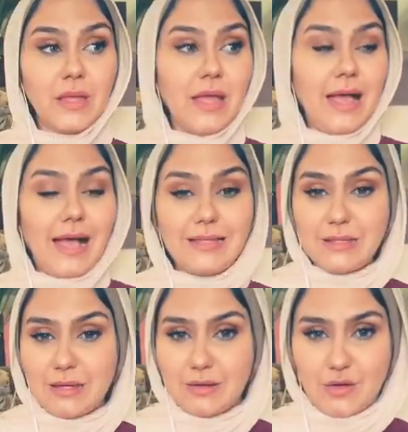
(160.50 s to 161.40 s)

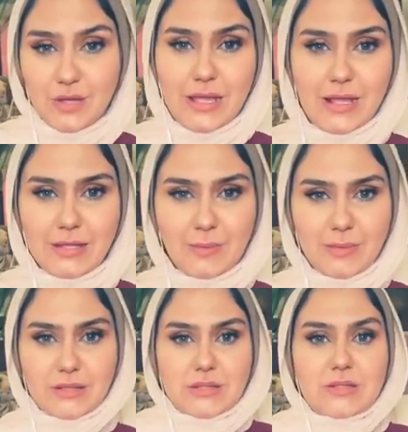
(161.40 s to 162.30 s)
حتى الرجاله دايما
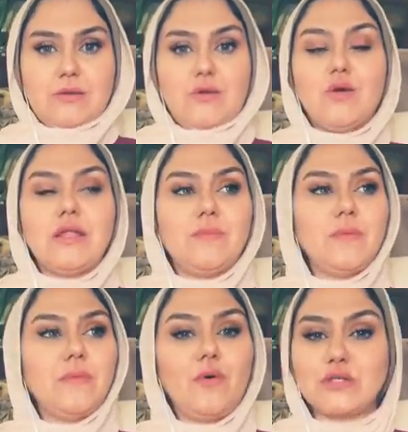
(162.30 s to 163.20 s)
تحس ان الراجل
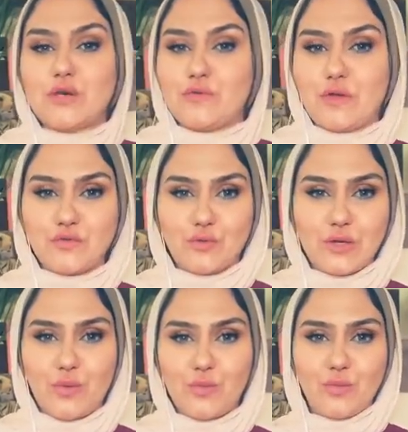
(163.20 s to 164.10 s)
لما بيبقى واثق في نفسه
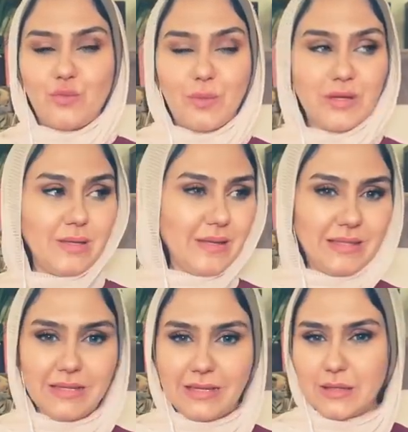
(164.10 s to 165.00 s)
كده وبادي
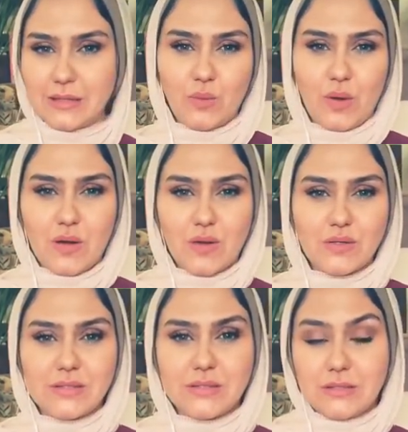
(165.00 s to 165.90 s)
بيلدينج كده
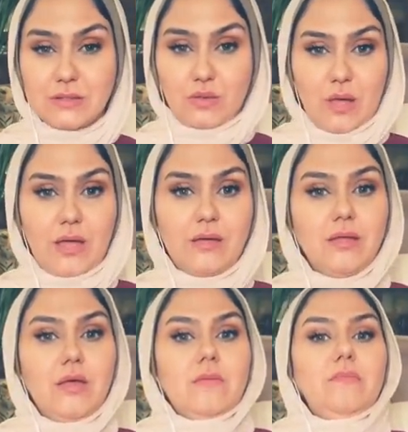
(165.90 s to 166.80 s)
وحركات تحس ان هو قاعد
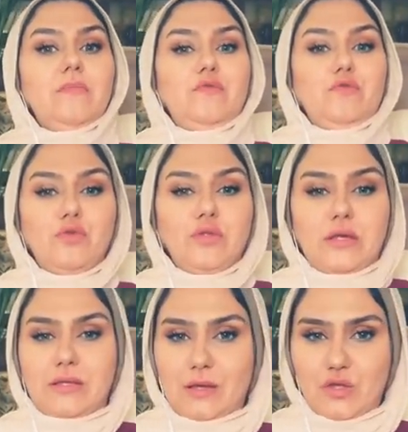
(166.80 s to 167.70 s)
مفرود
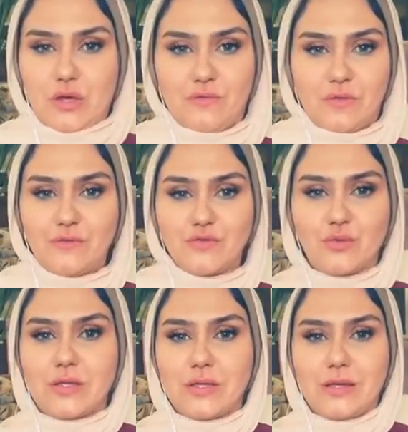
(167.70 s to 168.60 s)
كده يعني شايف نفسه
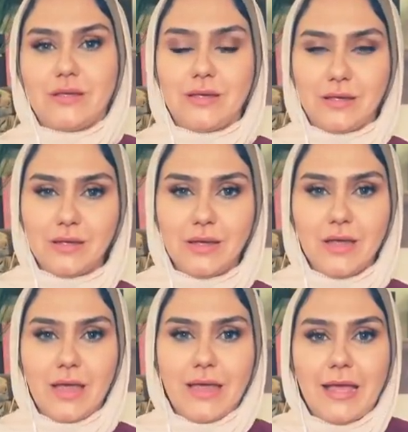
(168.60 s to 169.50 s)
كده يعني ايه
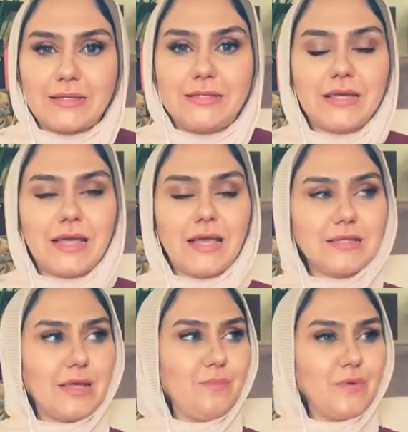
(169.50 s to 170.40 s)
هي هتديك
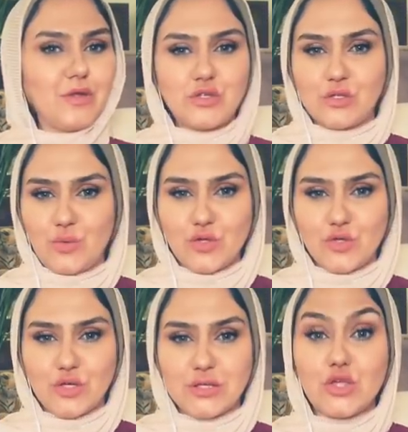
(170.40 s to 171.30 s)
حتى امبريشن ان هو
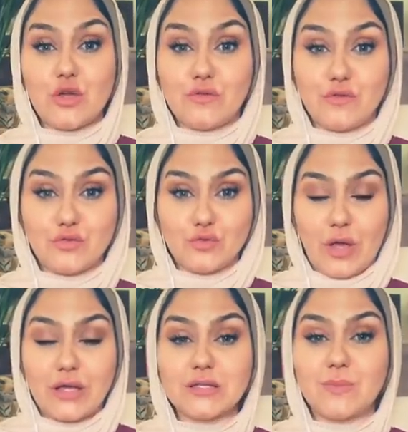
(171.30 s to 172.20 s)
الشخص ده شايف نفسه
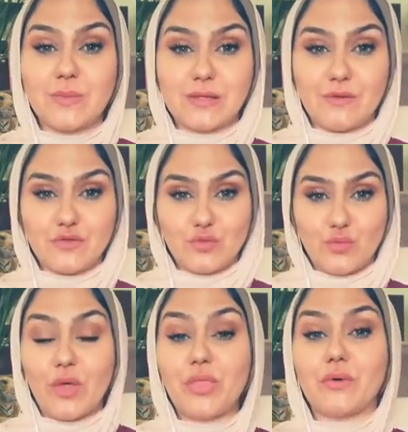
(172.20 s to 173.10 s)
حاسس بقيمه نفسه
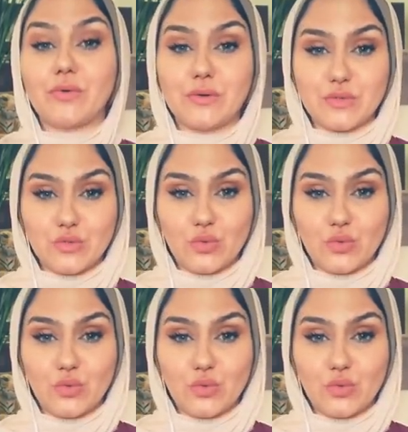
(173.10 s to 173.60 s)
واثق في نفسه